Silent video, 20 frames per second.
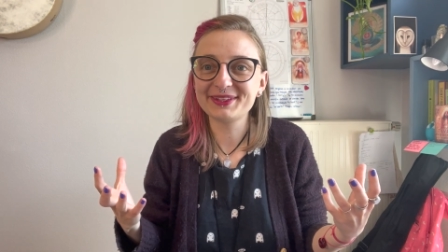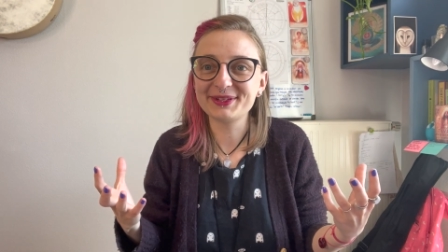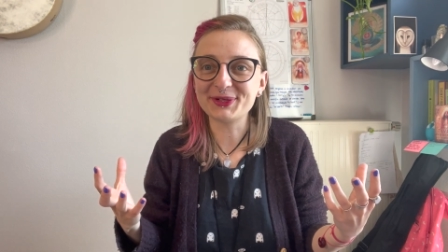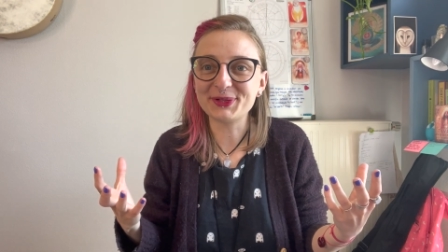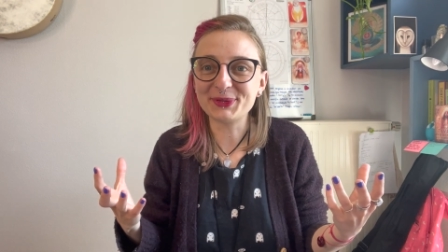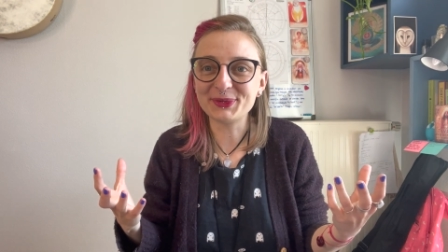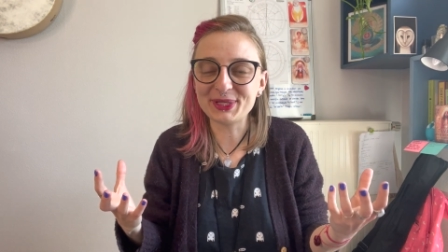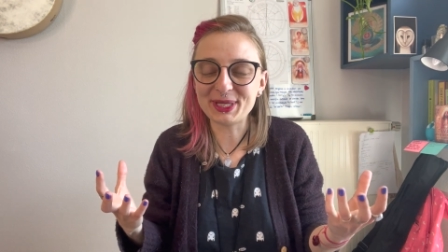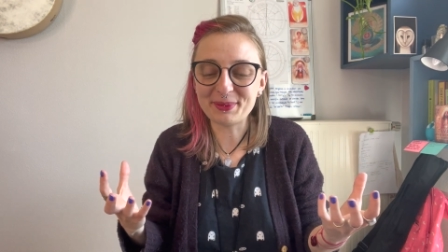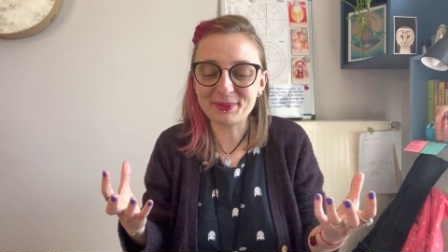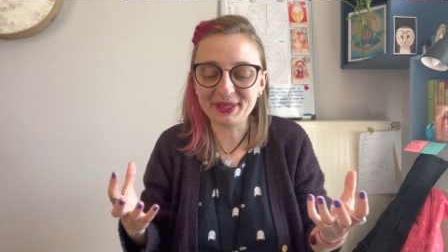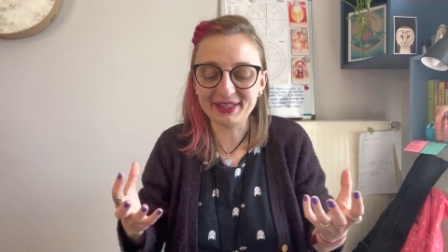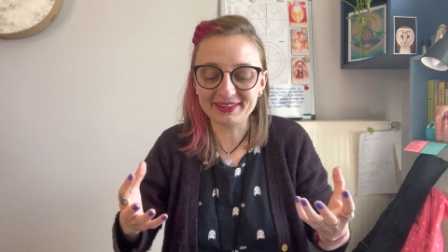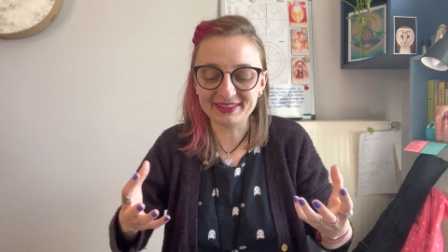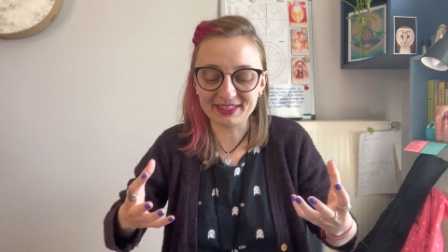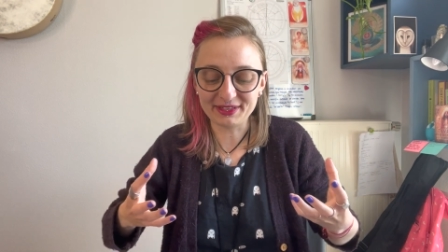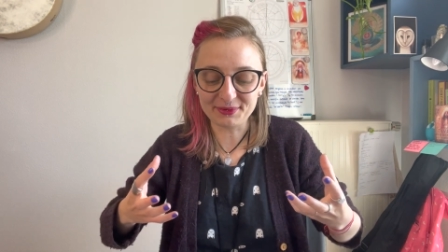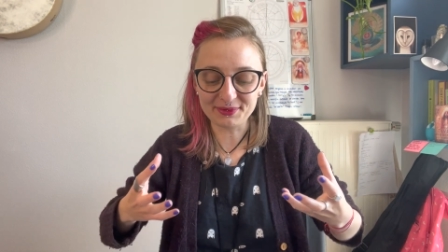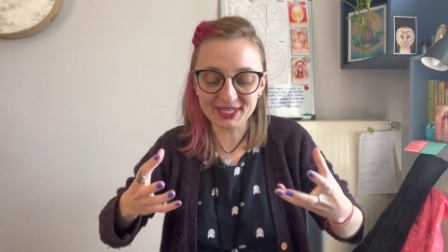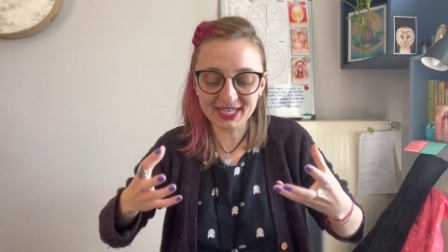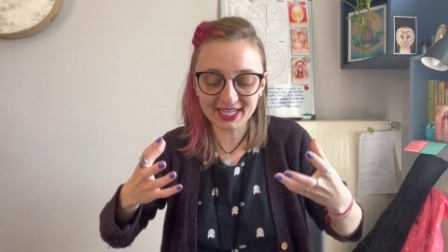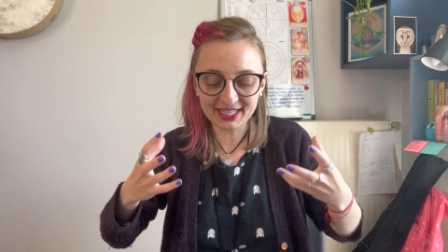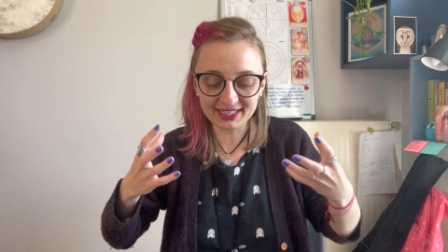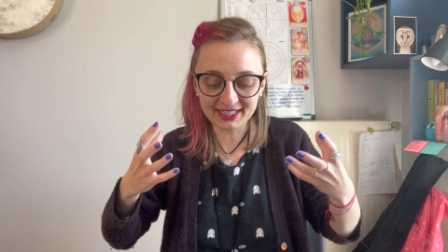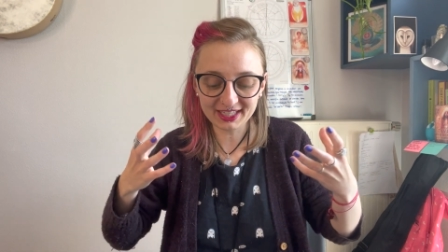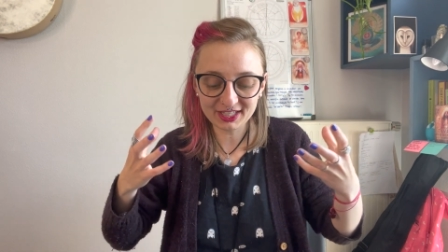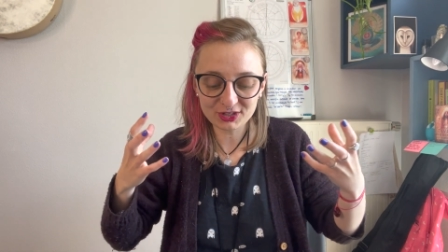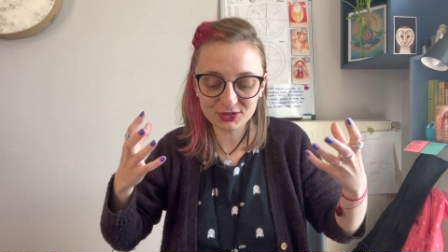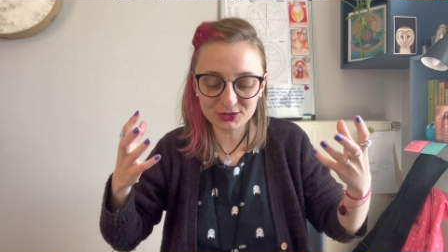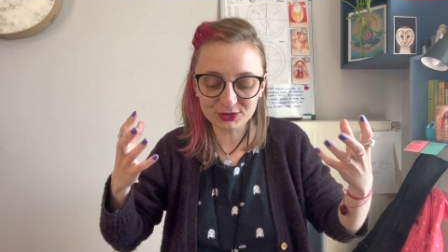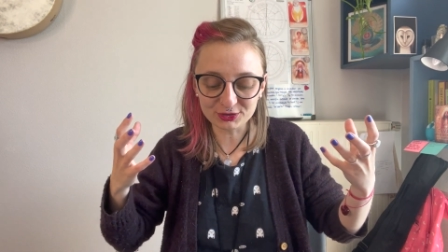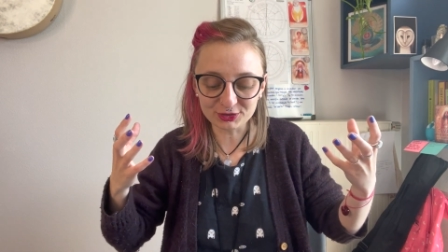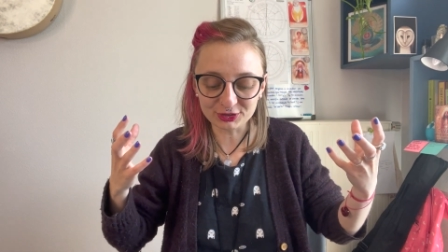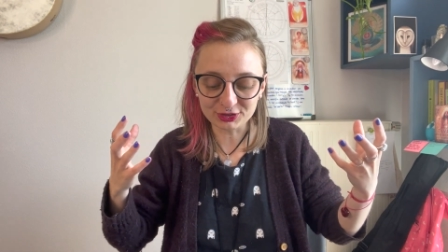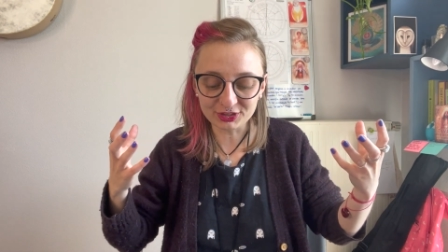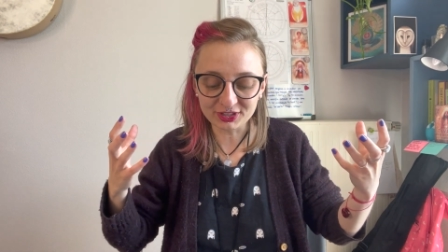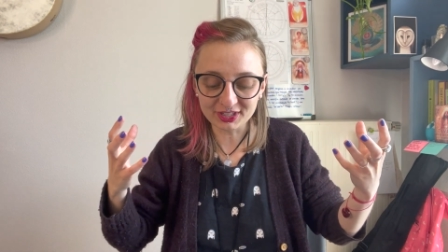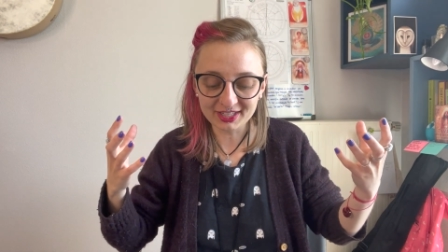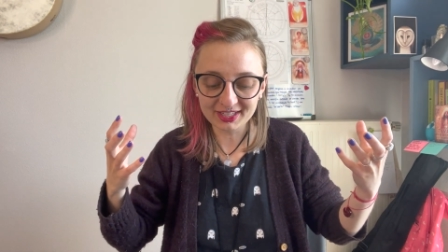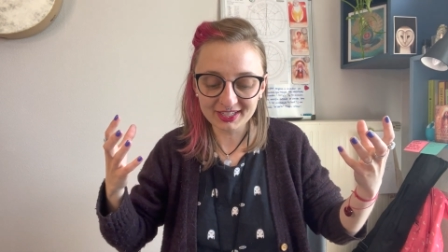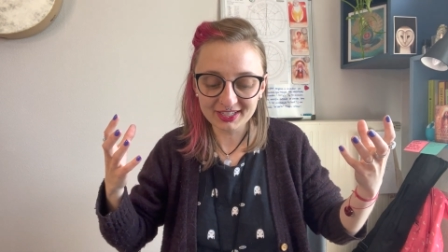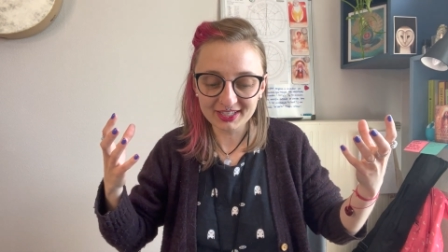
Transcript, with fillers: obviamente, viene con,